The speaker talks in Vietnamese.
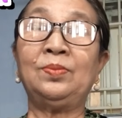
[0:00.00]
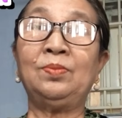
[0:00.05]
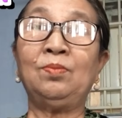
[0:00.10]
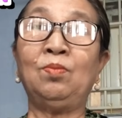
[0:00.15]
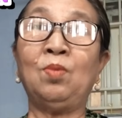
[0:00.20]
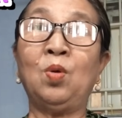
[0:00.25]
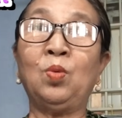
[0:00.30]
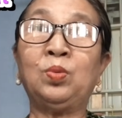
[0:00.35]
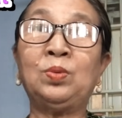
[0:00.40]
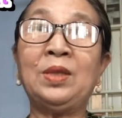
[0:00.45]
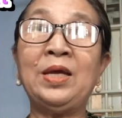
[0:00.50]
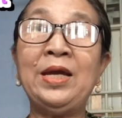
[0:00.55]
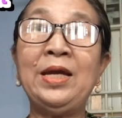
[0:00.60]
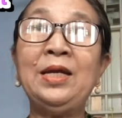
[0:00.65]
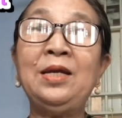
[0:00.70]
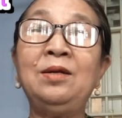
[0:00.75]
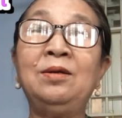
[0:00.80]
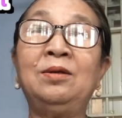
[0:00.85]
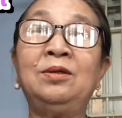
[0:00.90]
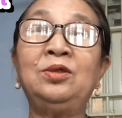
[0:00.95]
một
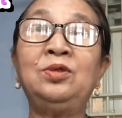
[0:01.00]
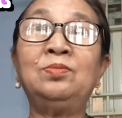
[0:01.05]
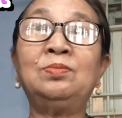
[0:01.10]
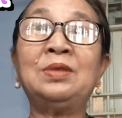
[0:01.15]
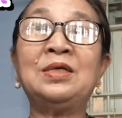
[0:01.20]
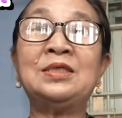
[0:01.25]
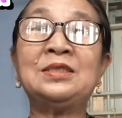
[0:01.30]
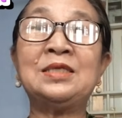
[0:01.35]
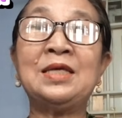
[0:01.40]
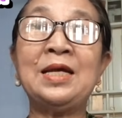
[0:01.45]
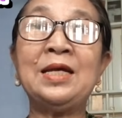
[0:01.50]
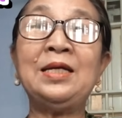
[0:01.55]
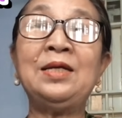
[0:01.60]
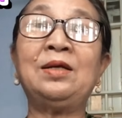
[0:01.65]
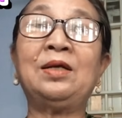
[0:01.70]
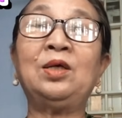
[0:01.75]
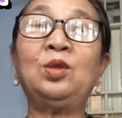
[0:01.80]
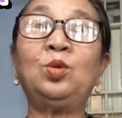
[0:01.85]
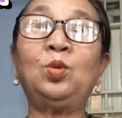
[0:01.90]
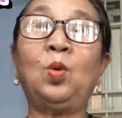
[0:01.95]
tí nữa chúng ta xét
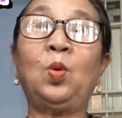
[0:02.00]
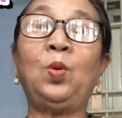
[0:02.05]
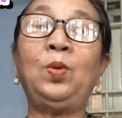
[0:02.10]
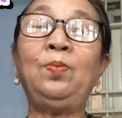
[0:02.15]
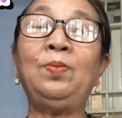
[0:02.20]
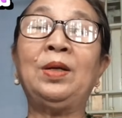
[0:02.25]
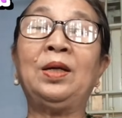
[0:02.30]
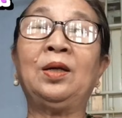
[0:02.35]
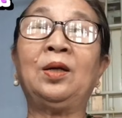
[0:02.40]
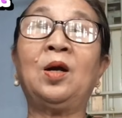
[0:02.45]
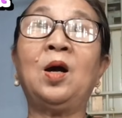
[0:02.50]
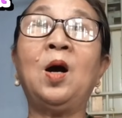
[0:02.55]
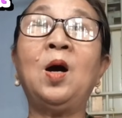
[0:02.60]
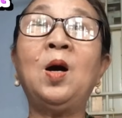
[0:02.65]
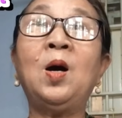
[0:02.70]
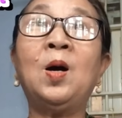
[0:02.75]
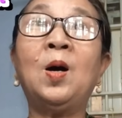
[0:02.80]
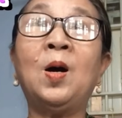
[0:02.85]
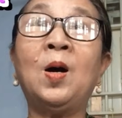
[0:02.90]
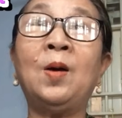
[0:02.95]
thì cái tuổi mình có
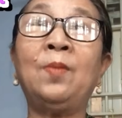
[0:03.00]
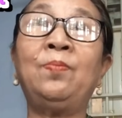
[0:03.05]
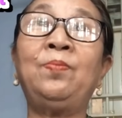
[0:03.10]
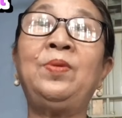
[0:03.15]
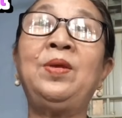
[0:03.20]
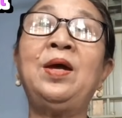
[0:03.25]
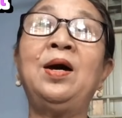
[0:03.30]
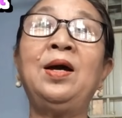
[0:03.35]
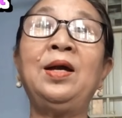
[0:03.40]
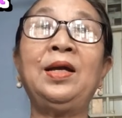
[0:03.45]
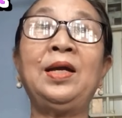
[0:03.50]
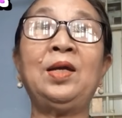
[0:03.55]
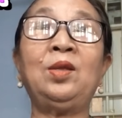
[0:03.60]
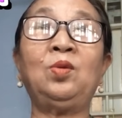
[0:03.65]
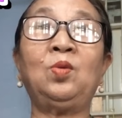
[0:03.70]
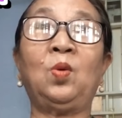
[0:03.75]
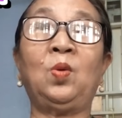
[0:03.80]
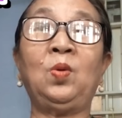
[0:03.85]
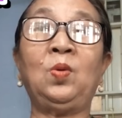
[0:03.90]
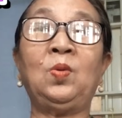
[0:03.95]
hợp với cái
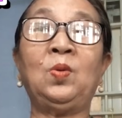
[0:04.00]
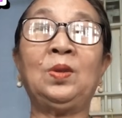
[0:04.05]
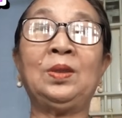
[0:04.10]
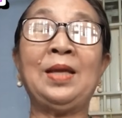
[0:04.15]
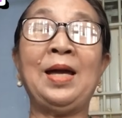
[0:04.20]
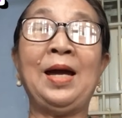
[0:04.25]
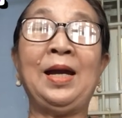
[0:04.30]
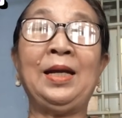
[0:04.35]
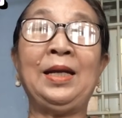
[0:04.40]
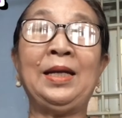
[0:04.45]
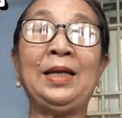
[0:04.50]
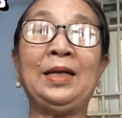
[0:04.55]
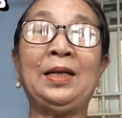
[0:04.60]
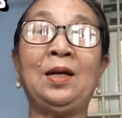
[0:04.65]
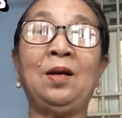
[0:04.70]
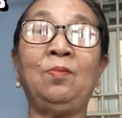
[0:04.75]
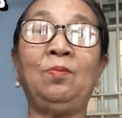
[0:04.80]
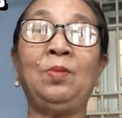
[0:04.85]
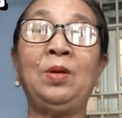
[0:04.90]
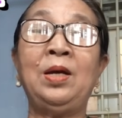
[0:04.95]
tuổi của tháng hay
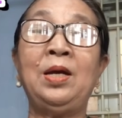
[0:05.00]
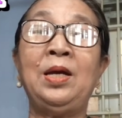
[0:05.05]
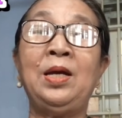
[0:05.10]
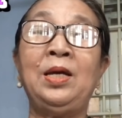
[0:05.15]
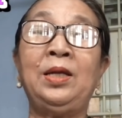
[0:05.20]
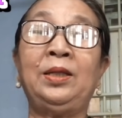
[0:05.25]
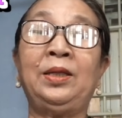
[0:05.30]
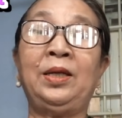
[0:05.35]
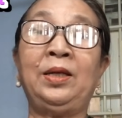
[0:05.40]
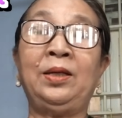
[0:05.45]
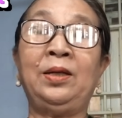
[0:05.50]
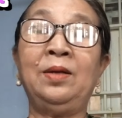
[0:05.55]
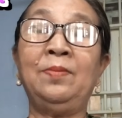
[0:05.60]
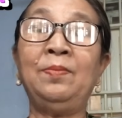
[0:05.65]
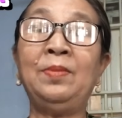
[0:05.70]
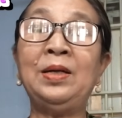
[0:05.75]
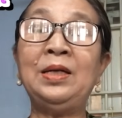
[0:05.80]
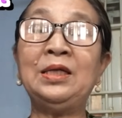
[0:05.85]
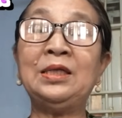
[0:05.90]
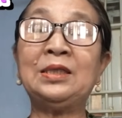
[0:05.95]
không thì nó
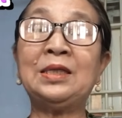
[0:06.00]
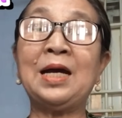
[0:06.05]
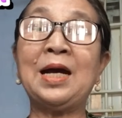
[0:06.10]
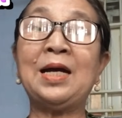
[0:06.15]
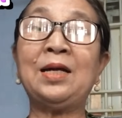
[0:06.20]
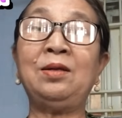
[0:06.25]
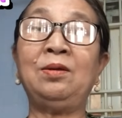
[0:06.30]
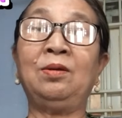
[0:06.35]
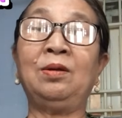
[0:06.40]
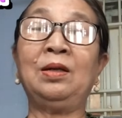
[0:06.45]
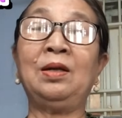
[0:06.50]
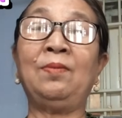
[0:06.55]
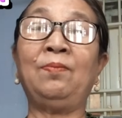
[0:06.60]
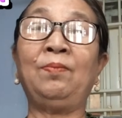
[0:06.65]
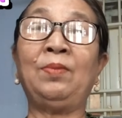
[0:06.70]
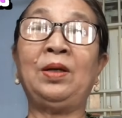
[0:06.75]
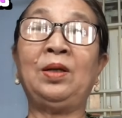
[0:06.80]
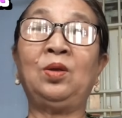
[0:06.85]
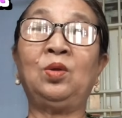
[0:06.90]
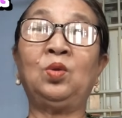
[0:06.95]
mới ra được là
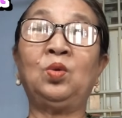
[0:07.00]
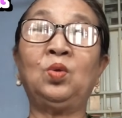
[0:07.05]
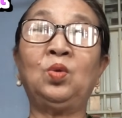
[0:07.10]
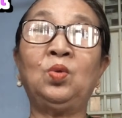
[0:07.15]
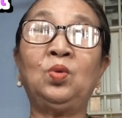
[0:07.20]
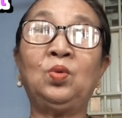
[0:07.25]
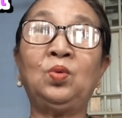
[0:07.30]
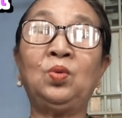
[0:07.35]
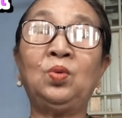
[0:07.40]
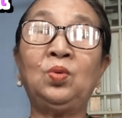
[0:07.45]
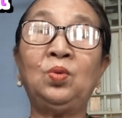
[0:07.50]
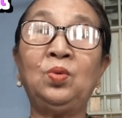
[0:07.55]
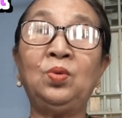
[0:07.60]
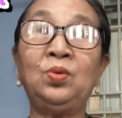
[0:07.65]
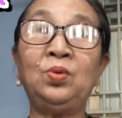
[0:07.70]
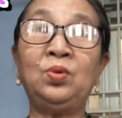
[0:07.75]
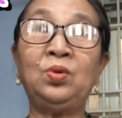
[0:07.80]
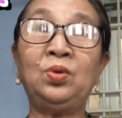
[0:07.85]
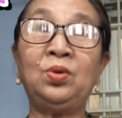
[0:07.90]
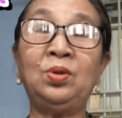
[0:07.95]
mình
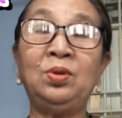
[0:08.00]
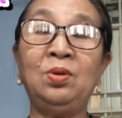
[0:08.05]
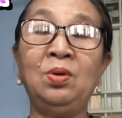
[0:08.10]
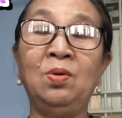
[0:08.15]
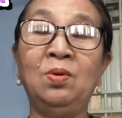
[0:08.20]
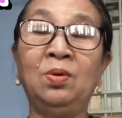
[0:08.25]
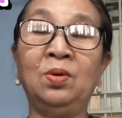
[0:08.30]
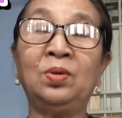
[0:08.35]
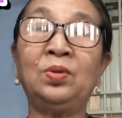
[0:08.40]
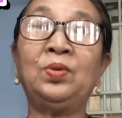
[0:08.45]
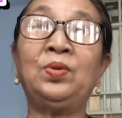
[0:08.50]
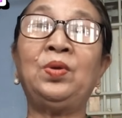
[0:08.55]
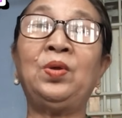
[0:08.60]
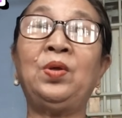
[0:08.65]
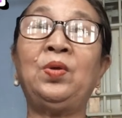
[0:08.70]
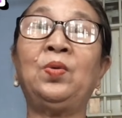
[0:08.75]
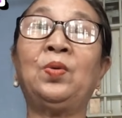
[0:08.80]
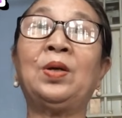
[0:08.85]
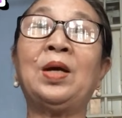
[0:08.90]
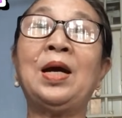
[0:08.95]
được
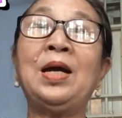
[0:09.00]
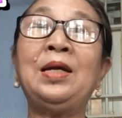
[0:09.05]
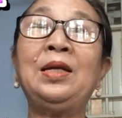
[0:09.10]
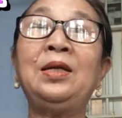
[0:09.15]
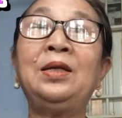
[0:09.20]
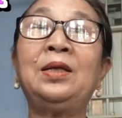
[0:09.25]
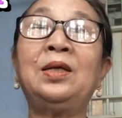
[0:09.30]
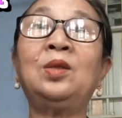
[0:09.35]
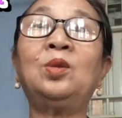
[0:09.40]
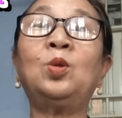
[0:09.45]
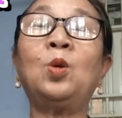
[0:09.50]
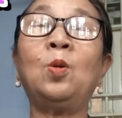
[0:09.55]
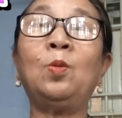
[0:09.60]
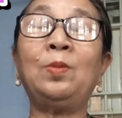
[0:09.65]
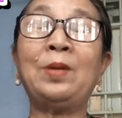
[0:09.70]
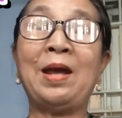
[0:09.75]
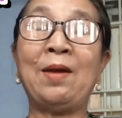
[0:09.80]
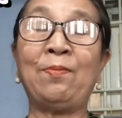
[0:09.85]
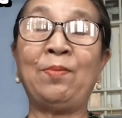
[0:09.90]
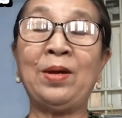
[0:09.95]
nhiều cái cái
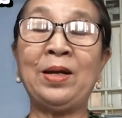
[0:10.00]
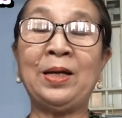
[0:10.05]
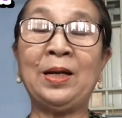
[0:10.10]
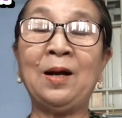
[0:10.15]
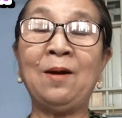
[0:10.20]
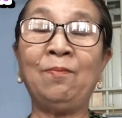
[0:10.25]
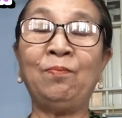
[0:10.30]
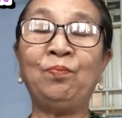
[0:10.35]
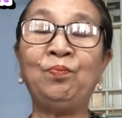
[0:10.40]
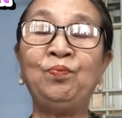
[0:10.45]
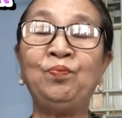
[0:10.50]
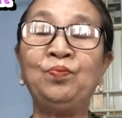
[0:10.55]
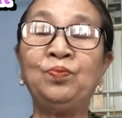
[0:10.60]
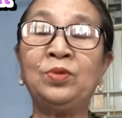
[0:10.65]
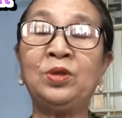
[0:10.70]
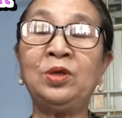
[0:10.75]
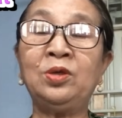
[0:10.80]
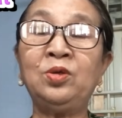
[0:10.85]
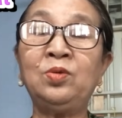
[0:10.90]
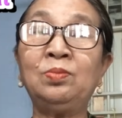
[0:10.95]
tốt đẹp hay không
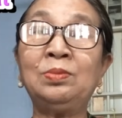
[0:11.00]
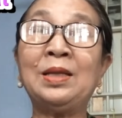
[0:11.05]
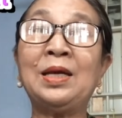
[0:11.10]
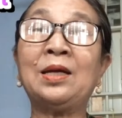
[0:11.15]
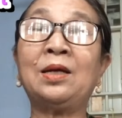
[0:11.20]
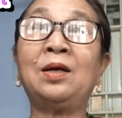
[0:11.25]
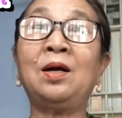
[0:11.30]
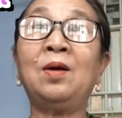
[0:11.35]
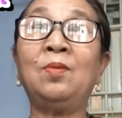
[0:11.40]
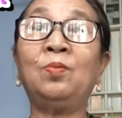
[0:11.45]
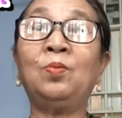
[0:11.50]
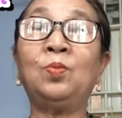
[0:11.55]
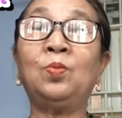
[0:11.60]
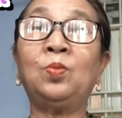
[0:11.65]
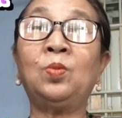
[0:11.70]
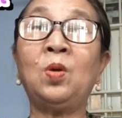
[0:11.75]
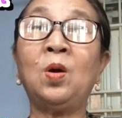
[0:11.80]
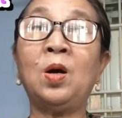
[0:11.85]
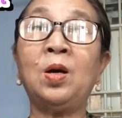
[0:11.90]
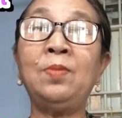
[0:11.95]
chứ chúng ta
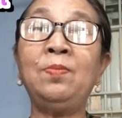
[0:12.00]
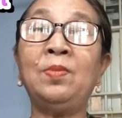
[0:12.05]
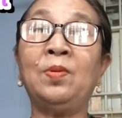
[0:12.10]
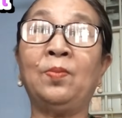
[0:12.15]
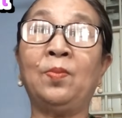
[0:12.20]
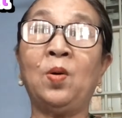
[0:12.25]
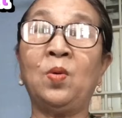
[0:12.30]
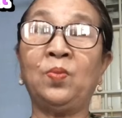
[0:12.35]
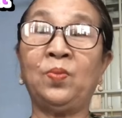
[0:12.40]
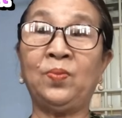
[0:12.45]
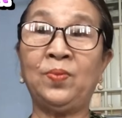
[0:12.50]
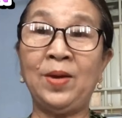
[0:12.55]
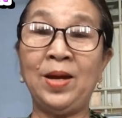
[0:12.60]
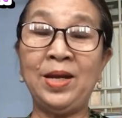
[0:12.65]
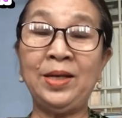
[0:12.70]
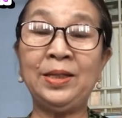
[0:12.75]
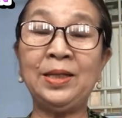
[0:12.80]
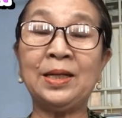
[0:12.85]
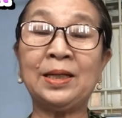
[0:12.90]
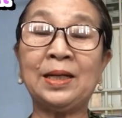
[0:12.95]
không nói mà một
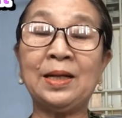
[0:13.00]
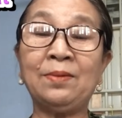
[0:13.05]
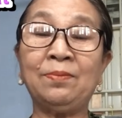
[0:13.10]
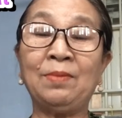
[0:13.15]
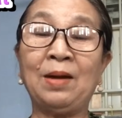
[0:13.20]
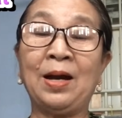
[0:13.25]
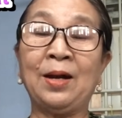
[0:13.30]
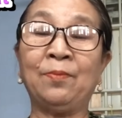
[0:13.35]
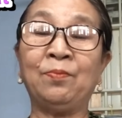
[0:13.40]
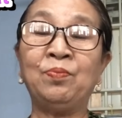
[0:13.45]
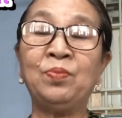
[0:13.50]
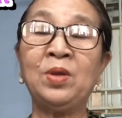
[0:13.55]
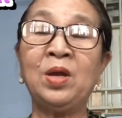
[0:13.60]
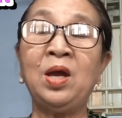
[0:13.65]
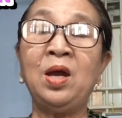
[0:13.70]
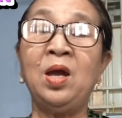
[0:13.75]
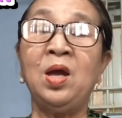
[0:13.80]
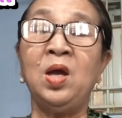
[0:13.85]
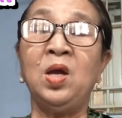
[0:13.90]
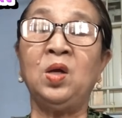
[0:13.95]
vế nha các bạn
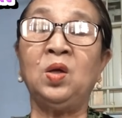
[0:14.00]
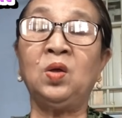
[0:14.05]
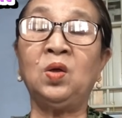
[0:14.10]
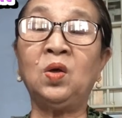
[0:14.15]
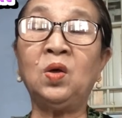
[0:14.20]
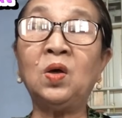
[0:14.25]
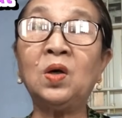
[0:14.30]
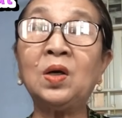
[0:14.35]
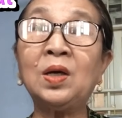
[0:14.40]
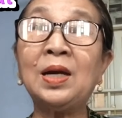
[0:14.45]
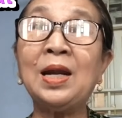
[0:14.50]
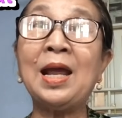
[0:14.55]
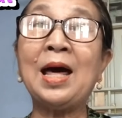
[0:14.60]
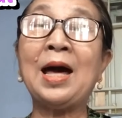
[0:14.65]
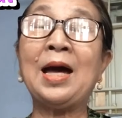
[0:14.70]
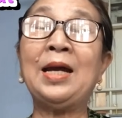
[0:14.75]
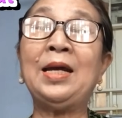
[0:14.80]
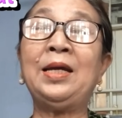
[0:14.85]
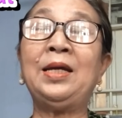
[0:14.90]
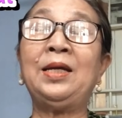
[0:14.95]
ngược
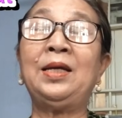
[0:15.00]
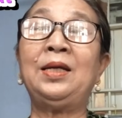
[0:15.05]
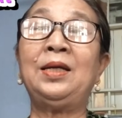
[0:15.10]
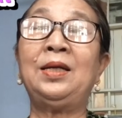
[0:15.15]
lại